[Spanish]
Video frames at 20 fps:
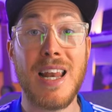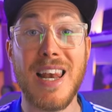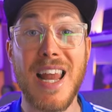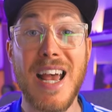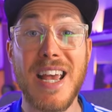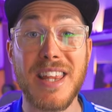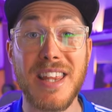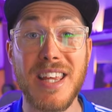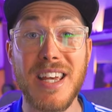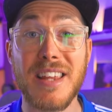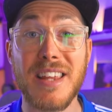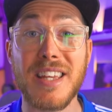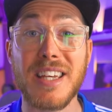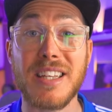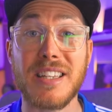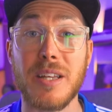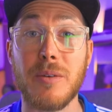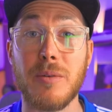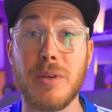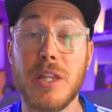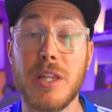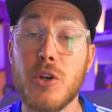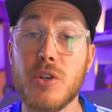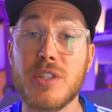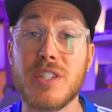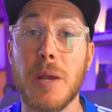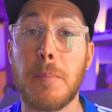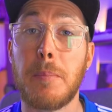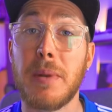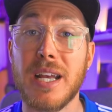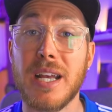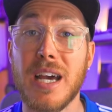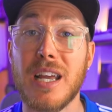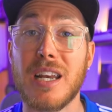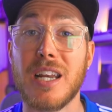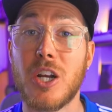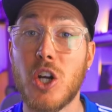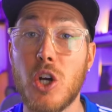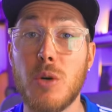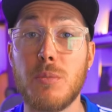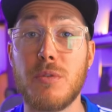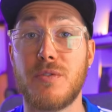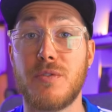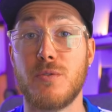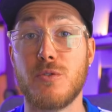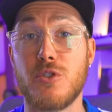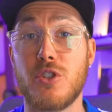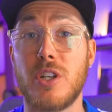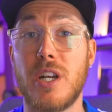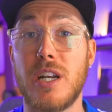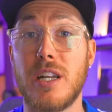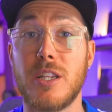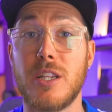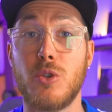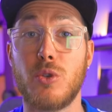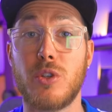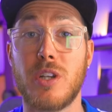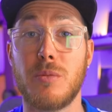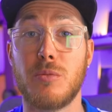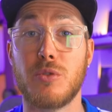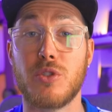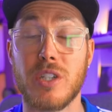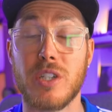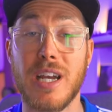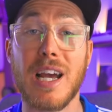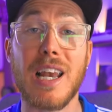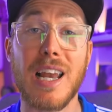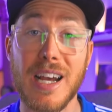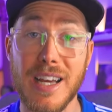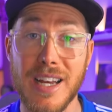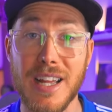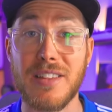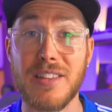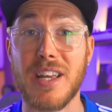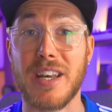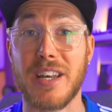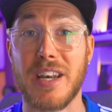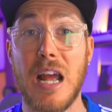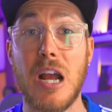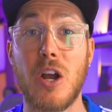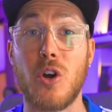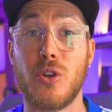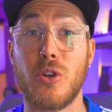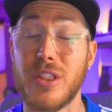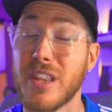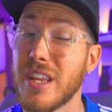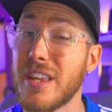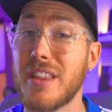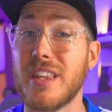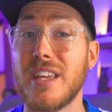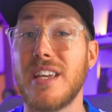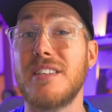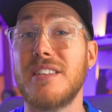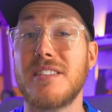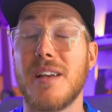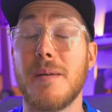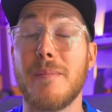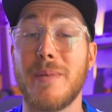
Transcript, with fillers: La idea de este video es explicarles cómo funciona la industria musical a grandes rasgos desde esa